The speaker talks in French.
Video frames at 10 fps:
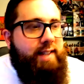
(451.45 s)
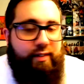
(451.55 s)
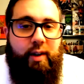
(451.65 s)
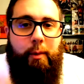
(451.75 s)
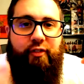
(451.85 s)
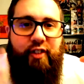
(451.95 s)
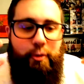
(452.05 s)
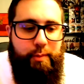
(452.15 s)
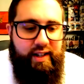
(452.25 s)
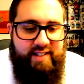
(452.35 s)
Ça a vraiment fait
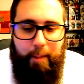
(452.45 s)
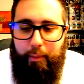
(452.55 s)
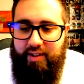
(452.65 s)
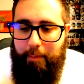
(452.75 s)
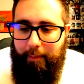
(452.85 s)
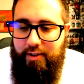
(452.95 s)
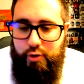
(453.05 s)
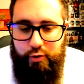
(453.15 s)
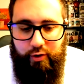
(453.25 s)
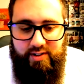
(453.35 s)
du bien, ça a apporté pas mal de
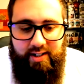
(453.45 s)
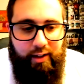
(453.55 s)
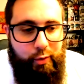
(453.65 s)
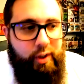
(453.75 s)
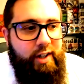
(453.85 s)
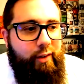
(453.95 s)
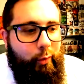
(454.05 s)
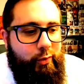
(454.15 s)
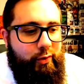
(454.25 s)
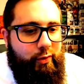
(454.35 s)
choses dans le scénario.
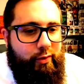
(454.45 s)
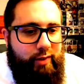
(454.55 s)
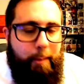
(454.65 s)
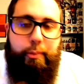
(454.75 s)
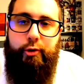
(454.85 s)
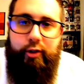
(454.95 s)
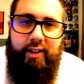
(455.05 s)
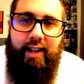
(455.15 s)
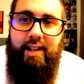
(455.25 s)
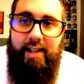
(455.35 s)
On, a plus de
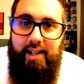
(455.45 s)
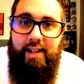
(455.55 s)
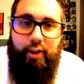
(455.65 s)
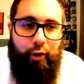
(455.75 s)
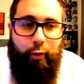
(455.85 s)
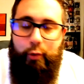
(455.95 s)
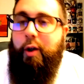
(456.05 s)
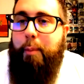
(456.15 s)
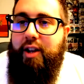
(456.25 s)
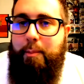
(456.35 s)
détails et il est temps qu'on nous
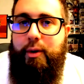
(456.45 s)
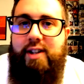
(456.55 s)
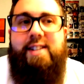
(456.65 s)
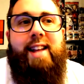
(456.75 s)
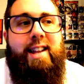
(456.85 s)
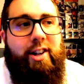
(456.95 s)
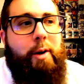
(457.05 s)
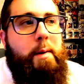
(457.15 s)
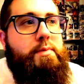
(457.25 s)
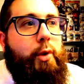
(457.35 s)
apporte un peu de détails hein, quand
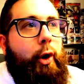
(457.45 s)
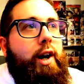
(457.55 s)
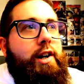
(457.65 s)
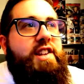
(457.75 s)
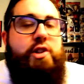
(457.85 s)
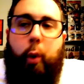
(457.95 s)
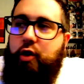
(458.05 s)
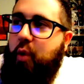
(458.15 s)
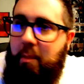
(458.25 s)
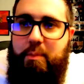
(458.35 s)
même sur l'histoire
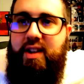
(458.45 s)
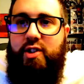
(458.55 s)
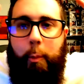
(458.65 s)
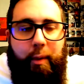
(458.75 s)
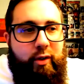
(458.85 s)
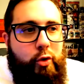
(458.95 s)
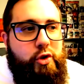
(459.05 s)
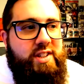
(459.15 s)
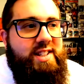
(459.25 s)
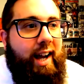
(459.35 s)
du One Piece, sur plein d'autres
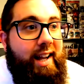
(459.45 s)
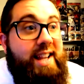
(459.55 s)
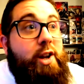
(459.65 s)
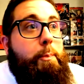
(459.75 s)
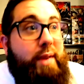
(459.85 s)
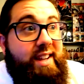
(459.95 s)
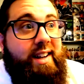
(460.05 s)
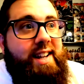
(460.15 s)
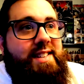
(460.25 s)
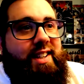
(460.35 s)
choses, etc. Et le pire,
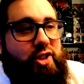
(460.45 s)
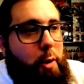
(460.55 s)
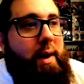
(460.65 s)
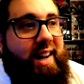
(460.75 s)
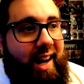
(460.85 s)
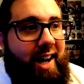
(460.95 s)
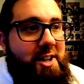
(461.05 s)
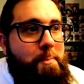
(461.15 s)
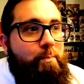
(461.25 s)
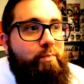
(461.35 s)
c'est que ce mec-là,
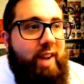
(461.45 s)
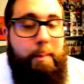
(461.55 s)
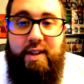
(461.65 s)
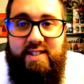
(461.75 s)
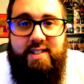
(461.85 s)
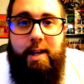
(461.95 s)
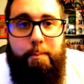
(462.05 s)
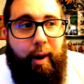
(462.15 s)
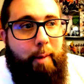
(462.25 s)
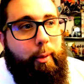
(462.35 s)
et eh bien il sait
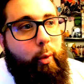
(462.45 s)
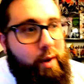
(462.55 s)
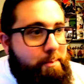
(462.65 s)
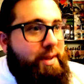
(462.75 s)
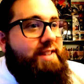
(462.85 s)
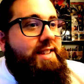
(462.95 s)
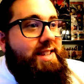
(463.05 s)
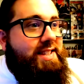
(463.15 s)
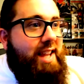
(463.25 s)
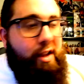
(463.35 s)
par rapport à One Piece,
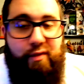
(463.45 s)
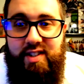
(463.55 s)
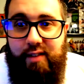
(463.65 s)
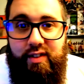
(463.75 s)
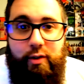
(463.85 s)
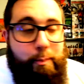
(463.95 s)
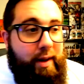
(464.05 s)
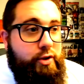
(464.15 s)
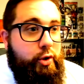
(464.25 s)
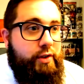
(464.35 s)
il sait vis-à-vis de
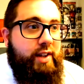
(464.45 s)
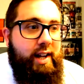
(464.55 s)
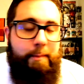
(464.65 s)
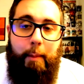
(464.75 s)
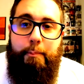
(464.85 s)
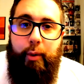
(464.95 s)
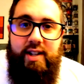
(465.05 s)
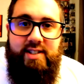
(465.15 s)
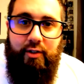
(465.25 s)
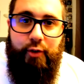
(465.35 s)
plein de choses, même pour
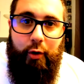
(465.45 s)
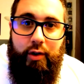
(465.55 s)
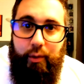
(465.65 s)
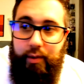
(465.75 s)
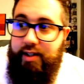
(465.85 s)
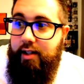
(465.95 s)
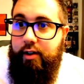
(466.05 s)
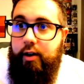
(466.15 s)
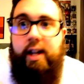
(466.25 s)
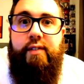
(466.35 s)
les 100 ans qui ont été
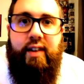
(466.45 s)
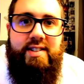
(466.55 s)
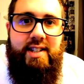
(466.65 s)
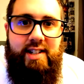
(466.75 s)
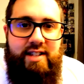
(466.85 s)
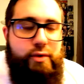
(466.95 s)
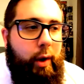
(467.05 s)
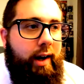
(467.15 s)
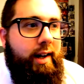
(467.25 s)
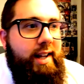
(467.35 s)
euh, évincés de
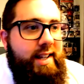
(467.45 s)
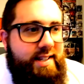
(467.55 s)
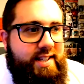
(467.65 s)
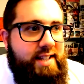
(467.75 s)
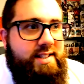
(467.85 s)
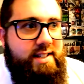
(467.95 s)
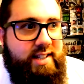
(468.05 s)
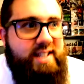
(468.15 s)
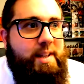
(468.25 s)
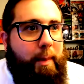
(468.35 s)
l'histoire, il sait ce
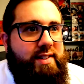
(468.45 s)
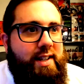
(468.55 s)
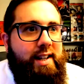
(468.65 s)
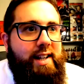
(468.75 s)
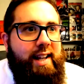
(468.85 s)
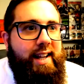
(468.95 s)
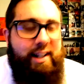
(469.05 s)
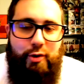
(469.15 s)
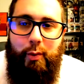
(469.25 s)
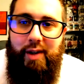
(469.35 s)
qui s'est passé,
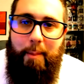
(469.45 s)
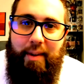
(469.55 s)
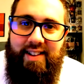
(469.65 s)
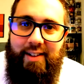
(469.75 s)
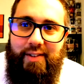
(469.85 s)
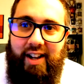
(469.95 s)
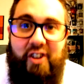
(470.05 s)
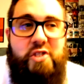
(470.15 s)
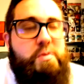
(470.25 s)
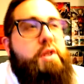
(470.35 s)
et du coup il a pas été annoncé.
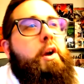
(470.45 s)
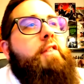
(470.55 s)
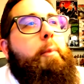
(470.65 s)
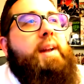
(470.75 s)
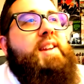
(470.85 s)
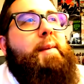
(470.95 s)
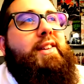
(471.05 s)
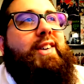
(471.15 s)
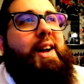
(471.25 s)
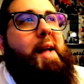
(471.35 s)
Alors j'ai me il va pas le dire
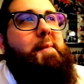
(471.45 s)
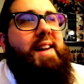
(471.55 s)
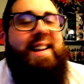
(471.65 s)
maintenant quand même.